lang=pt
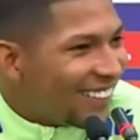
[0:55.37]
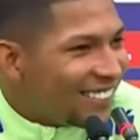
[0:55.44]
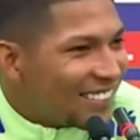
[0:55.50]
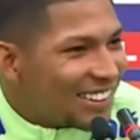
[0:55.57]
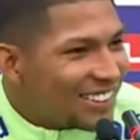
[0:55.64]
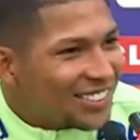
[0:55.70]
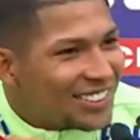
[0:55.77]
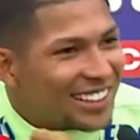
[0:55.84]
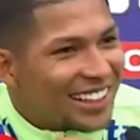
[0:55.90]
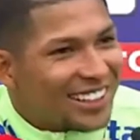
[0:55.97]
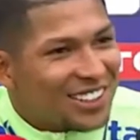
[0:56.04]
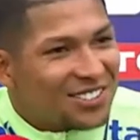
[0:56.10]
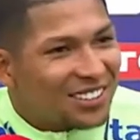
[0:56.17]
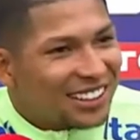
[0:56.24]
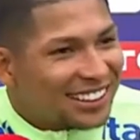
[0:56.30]
Prefiro nem
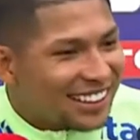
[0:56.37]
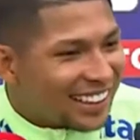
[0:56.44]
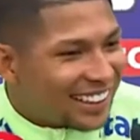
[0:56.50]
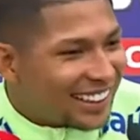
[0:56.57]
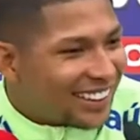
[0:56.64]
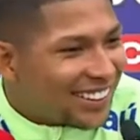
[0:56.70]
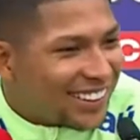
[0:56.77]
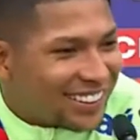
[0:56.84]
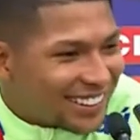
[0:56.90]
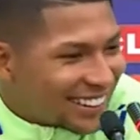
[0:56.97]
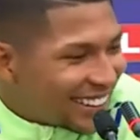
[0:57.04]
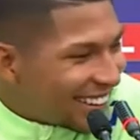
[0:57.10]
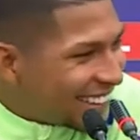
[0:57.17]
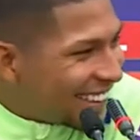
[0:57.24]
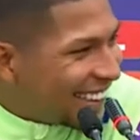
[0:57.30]
comentar aqui, que eu já
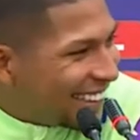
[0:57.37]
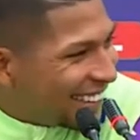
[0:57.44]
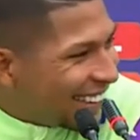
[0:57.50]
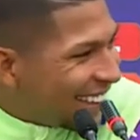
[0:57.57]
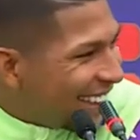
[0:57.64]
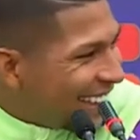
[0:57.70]
até esqueci.